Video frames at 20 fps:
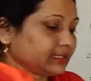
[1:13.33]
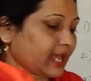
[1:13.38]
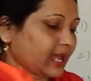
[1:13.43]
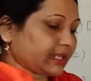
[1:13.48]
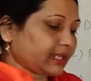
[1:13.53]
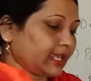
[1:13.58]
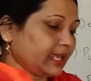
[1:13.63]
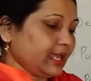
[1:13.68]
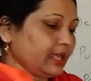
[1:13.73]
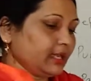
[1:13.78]

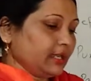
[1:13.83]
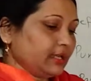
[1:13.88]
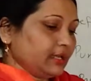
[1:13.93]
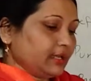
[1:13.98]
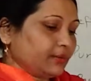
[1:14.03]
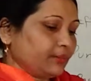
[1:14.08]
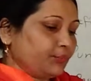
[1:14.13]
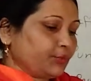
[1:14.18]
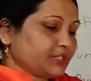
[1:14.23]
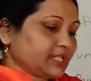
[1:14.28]
তাকে
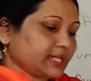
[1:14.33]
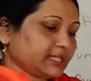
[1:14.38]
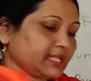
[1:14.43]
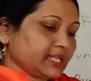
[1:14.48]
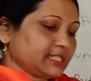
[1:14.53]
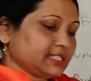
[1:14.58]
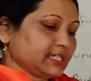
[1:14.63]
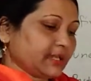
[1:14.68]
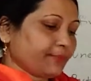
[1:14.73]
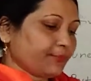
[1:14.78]

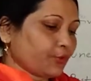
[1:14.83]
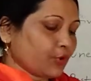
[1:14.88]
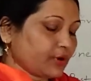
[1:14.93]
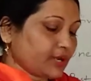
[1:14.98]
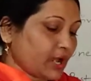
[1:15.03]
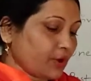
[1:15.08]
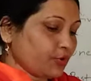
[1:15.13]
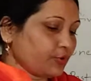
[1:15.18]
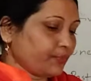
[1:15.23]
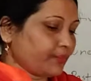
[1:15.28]
বোঝাতে যে
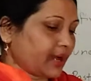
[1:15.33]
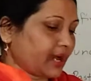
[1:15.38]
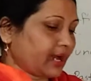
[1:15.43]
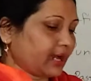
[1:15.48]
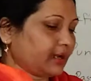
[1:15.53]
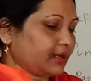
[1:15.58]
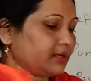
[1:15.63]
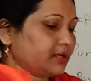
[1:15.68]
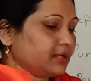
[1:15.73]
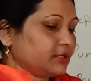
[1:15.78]
প্রোনাউন বা
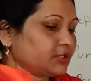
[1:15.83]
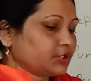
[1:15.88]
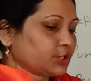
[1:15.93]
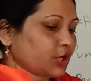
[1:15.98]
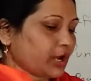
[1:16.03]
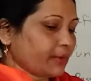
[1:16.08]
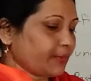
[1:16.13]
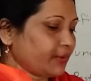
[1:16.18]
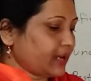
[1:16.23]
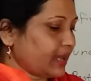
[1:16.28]

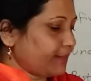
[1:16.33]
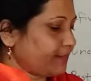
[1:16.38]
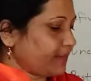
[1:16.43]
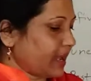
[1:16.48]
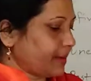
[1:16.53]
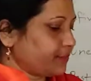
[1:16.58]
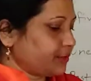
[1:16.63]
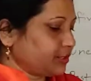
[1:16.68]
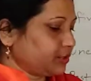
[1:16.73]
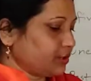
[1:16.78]
সর্বনাম
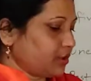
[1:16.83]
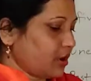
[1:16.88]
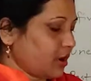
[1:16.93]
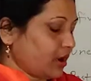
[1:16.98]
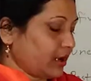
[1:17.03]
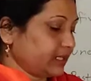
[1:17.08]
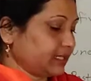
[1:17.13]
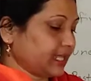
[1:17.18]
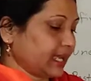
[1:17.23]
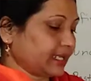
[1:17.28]
ব্যবহৃত
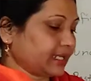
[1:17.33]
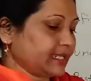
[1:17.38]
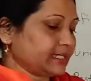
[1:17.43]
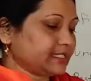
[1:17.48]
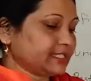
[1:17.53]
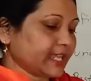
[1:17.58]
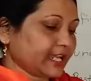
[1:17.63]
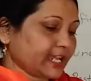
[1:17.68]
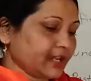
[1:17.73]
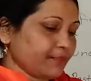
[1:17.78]
হয় তাকে
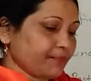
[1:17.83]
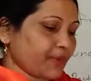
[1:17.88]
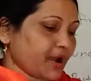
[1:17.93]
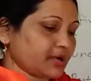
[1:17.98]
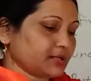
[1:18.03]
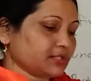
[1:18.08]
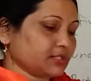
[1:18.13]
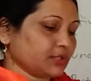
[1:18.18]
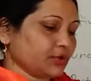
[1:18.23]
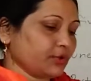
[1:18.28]
সেকেন্ড
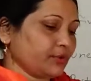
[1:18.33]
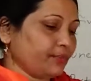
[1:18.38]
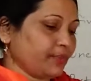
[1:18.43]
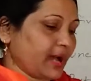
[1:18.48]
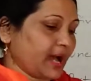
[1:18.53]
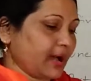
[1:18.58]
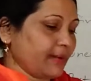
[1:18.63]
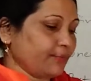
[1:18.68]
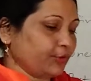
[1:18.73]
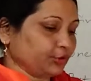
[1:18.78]
পার্সন
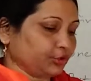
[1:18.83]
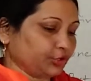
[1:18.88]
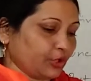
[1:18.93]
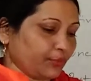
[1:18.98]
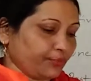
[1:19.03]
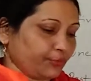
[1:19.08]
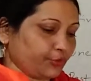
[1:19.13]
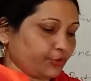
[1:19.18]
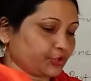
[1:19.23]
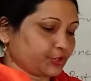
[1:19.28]
বা
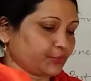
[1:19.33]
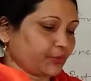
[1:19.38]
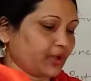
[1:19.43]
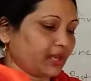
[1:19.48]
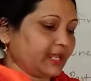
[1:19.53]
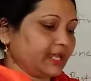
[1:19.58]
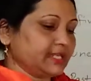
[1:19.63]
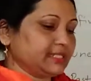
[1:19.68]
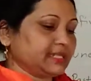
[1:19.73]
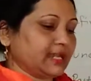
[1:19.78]
মধ্যম পুরুষ
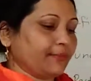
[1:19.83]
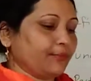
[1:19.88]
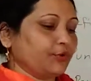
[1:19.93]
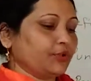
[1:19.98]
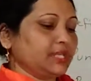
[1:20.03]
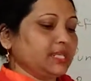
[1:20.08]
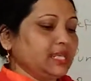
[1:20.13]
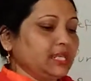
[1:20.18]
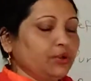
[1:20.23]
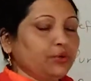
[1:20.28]
বলে
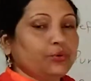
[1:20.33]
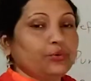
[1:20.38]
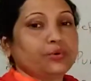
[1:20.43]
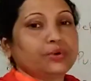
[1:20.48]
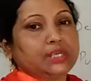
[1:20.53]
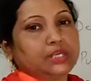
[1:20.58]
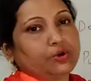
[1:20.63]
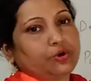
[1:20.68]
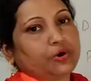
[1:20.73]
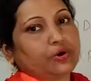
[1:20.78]
যেমন ইউ
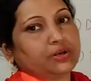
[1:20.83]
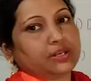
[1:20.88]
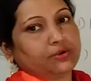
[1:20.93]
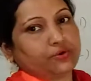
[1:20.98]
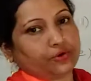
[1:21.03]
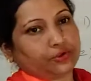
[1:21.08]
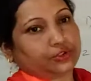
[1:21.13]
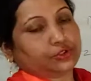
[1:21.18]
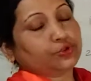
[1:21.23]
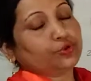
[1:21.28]
ইয়োর
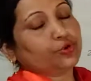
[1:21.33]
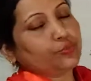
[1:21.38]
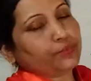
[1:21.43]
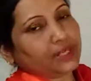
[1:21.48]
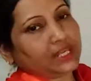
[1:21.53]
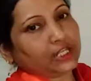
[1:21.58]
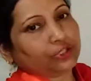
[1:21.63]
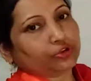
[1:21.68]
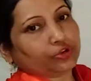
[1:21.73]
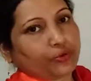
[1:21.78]
ইয়োর্স
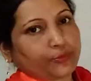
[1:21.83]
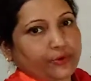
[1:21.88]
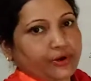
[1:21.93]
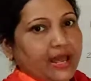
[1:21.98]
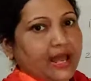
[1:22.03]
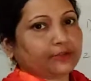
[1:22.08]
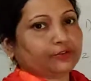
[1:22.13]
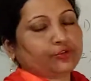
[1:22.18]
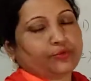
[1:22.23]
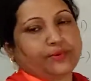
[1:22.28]
তুমি
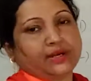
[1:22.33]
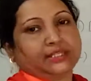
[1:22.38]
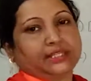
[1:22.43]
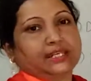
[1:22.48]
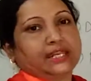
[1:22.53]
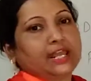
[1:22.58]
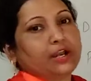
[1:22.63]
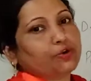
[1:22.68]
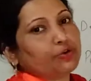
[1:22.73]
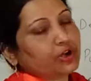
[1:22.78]
তোমরা
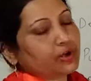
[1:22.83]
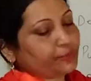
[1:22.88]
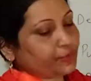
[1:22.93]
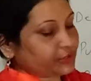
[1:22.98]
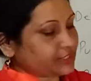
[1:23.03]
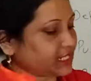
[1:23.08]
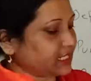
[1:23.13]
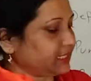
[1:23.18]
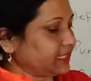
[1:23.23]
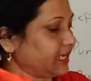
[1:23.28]
তোমাদের এগুলো
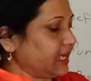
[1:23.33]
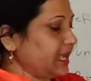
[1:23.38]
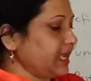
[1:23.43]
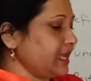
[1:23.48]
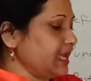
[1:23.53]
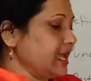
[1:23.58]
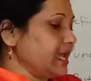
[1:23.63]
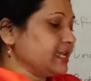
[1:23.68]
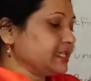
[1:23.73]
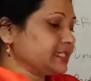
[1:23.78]
বোঝাতে
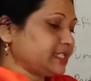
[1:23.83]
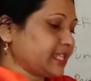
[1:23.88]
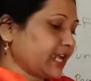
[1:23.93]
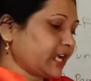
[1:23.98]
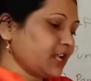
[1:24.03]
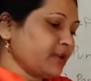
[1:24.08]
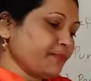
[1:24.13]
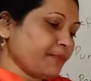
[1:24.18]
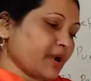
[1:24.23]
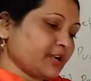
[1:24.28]

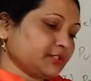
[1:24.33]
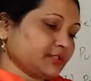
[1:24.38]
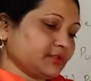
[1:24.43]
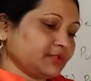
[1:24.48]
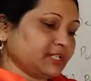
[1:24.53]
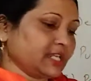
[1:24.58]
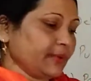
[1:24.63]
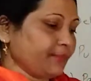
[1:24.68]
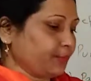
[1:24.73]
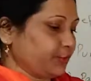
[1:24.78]
সেকেন্ড
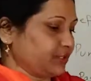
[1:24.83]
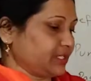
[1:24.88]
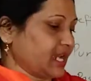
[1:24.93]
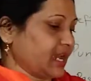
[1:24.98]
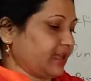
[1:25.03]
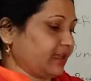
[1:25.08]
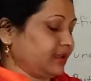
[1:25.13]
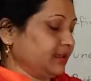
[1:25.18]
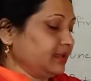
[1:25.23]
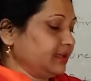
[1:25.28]
পার্সনকে
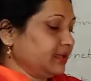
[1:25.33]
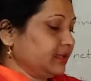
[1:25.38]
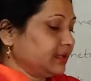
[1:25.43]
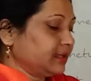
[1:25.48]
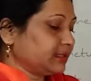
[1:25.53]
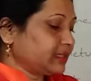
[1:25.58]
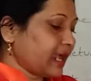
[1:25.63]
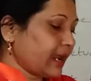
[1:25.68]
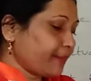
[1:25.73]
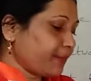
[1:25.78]
বোঝায়
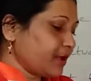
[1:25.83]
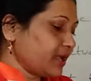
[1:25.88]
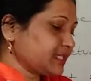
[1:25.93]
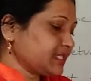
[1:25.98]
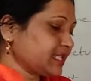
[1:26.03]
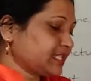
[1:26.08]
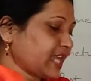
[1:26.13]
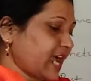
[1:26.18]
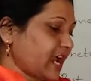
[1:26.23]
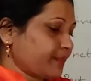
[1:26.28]
তারপর
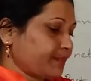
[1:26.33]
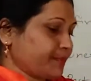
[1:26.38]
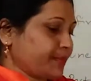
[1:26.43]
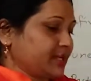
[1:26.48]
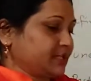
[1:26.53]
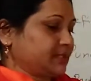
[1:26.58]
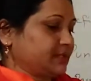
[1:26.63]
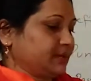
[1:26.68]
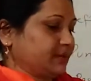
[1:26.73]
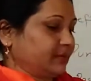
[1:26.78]
আছে থার্ড
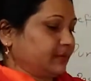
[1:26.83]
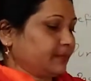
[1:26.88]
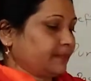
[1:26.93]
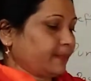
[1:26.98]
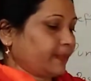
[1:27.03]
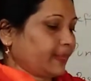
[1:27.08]
পার্সন